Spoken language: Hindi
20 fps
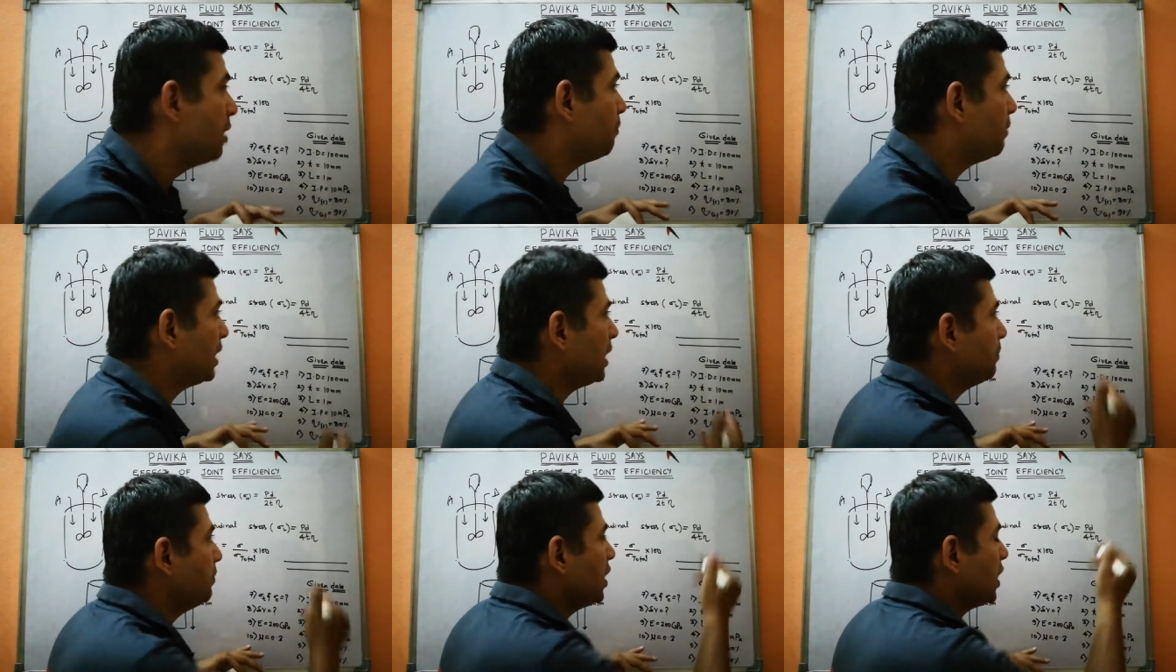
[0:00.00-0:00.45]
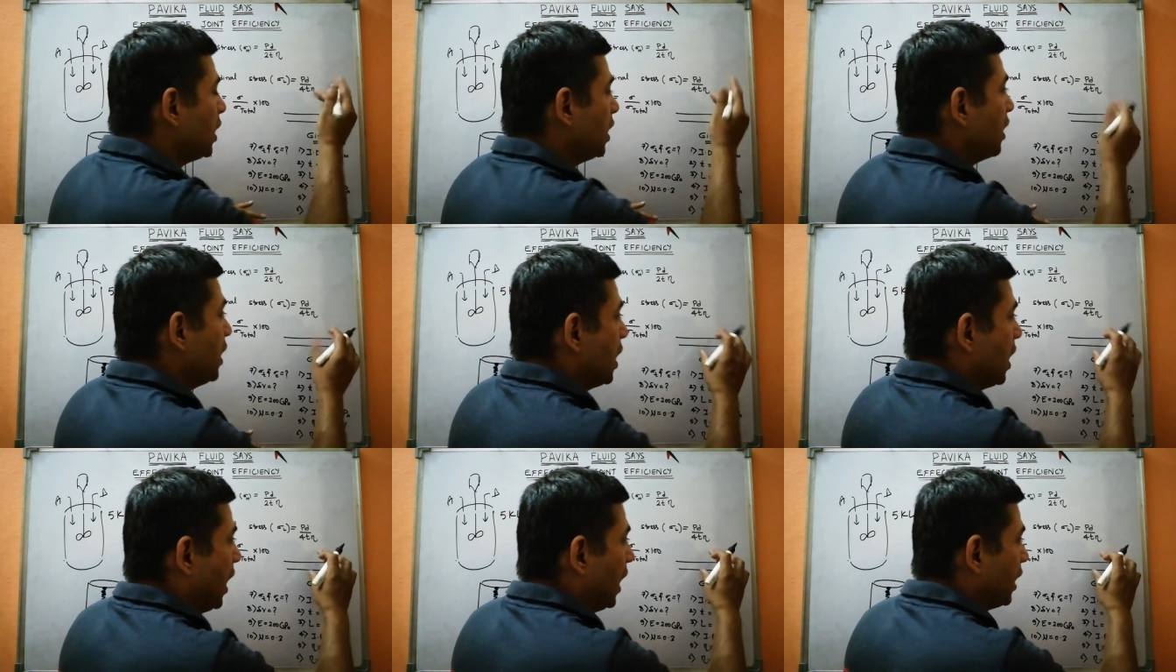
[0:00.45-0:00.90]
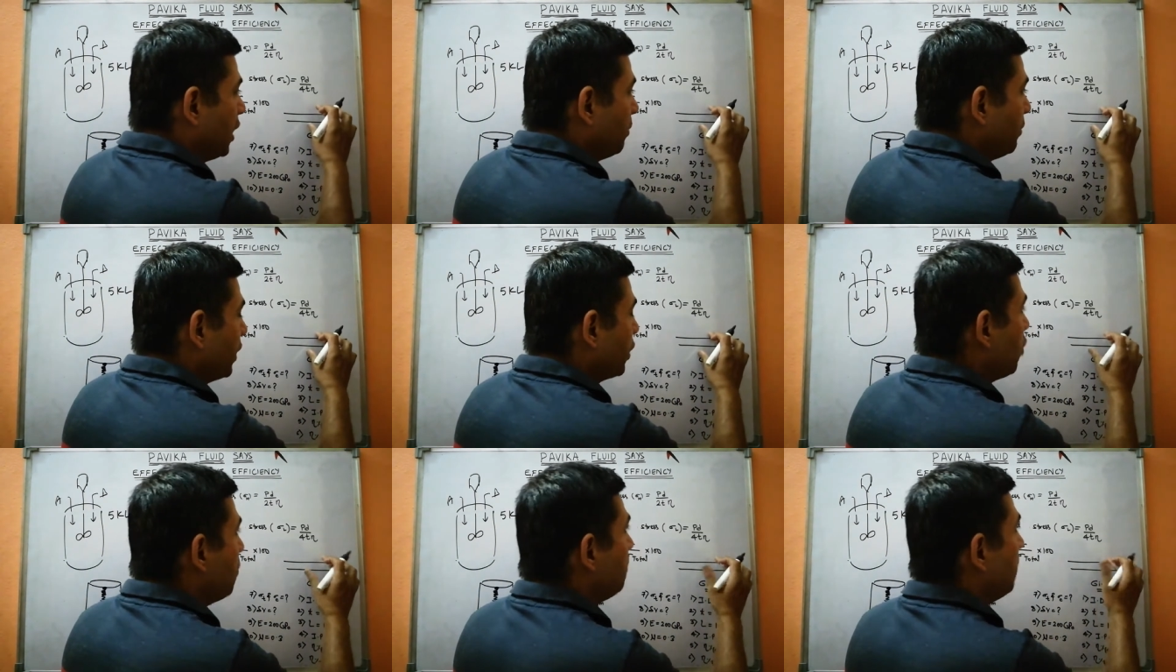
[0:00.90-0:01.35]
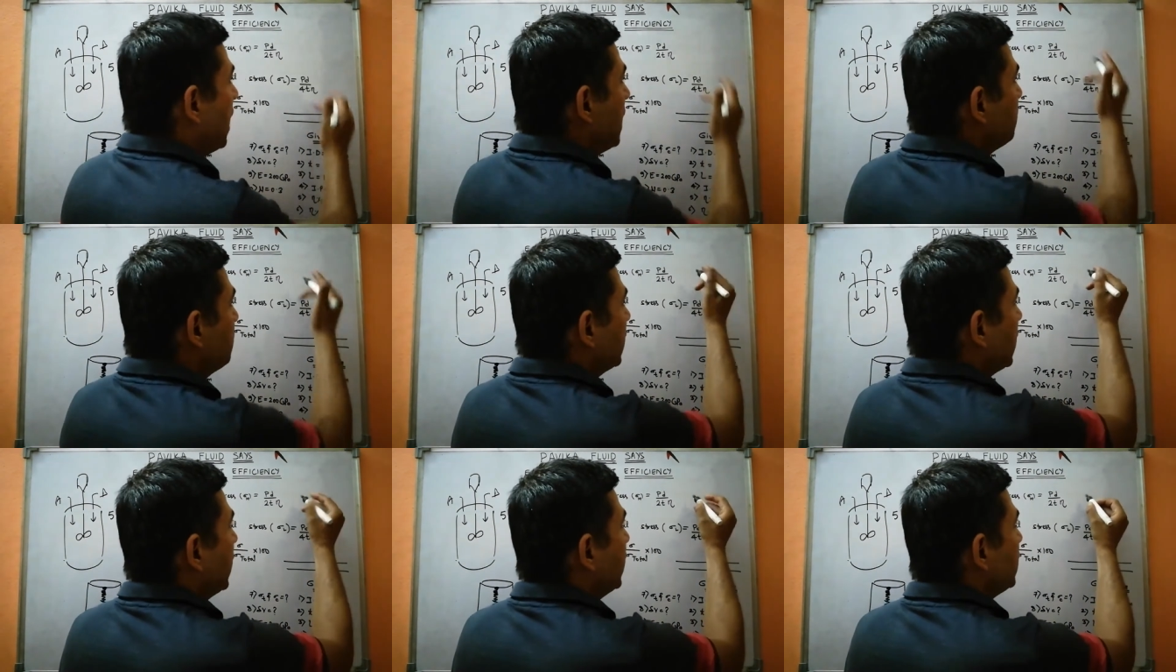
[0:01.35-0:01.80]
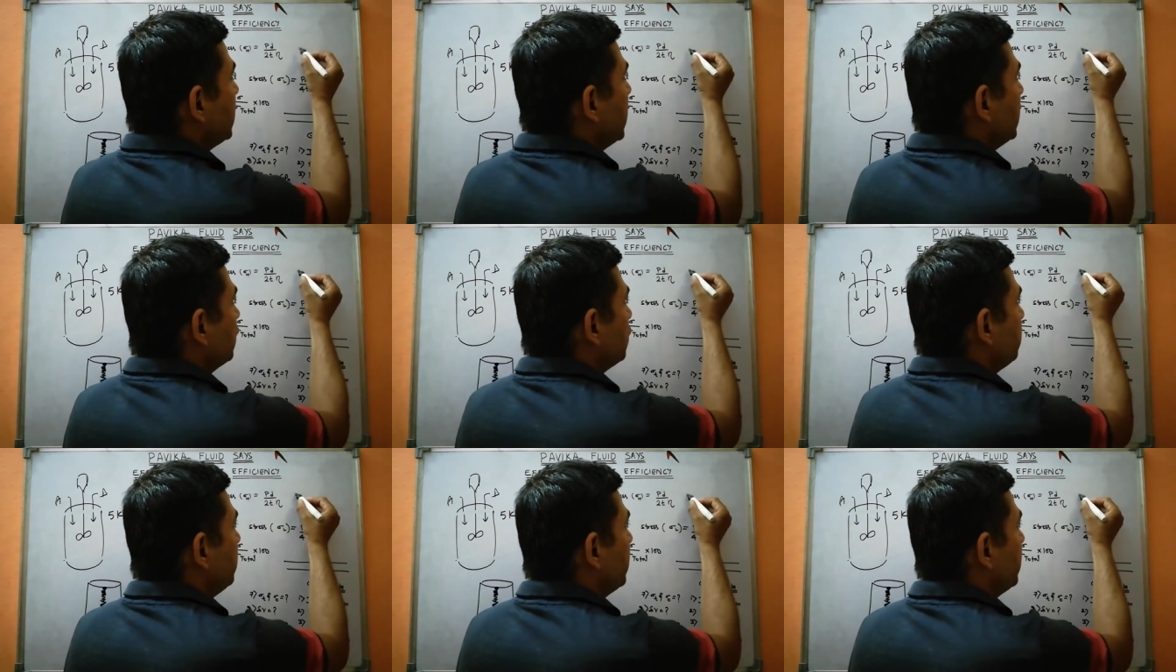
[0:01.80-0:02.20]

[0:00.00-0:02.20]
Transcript: मतलब देखिए अगर मेरे को पाइप बनानी है तो